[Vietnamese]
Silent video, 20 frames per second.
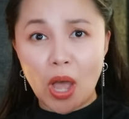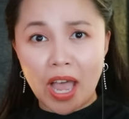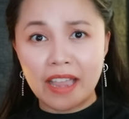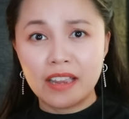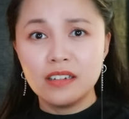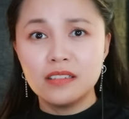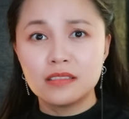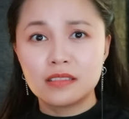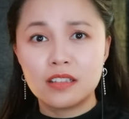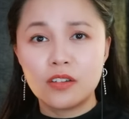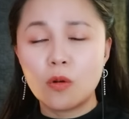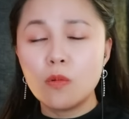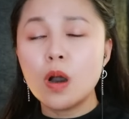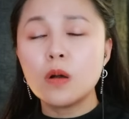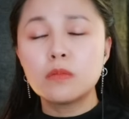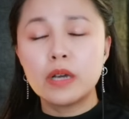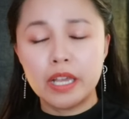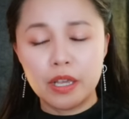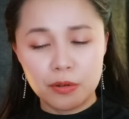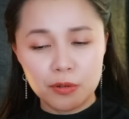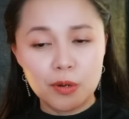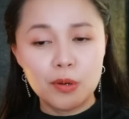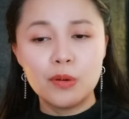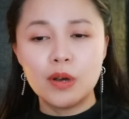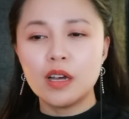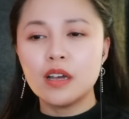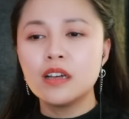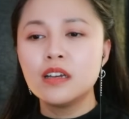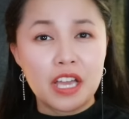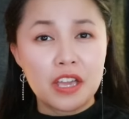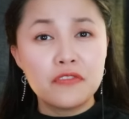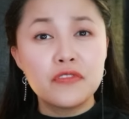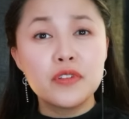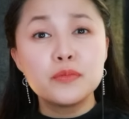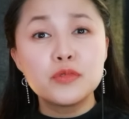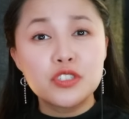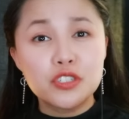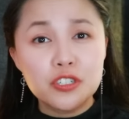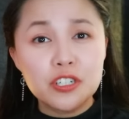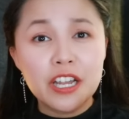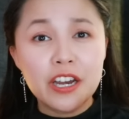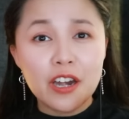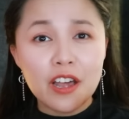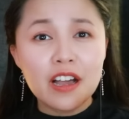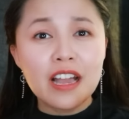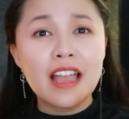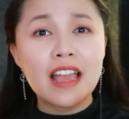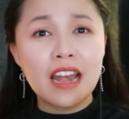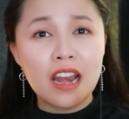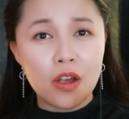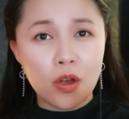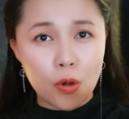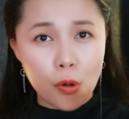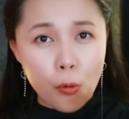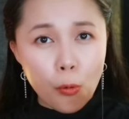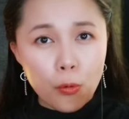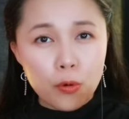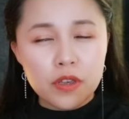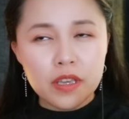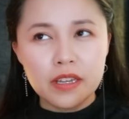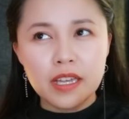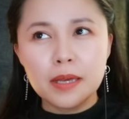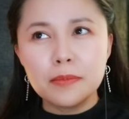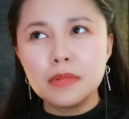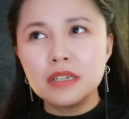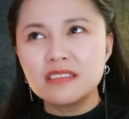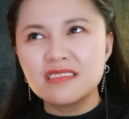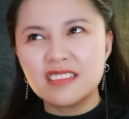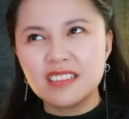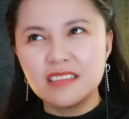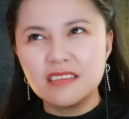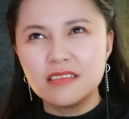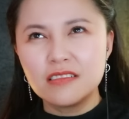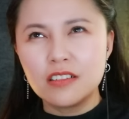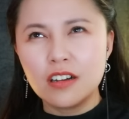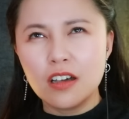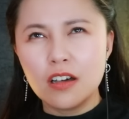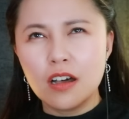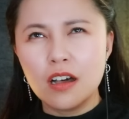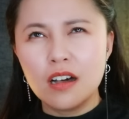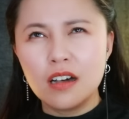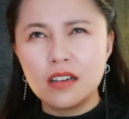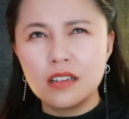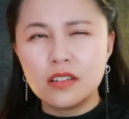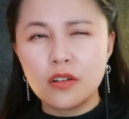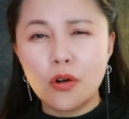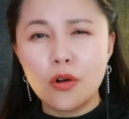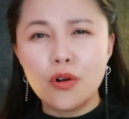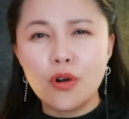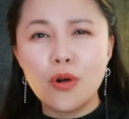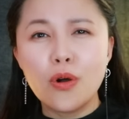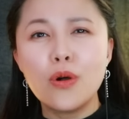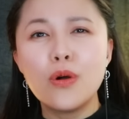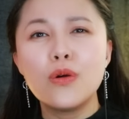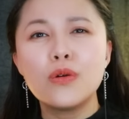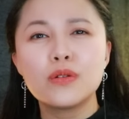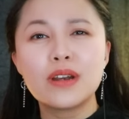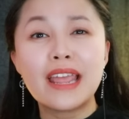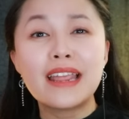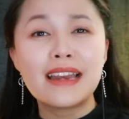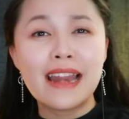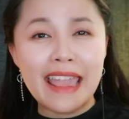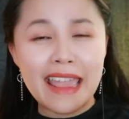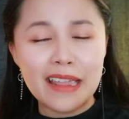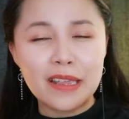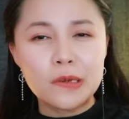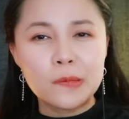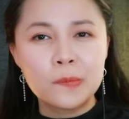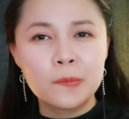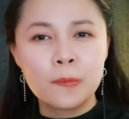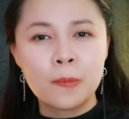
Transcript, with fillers: thoại được thì cũng không hiểu luôn á cái phim trường thì nó khá là cũ những cái bức tường nó hơi ố ố đen đen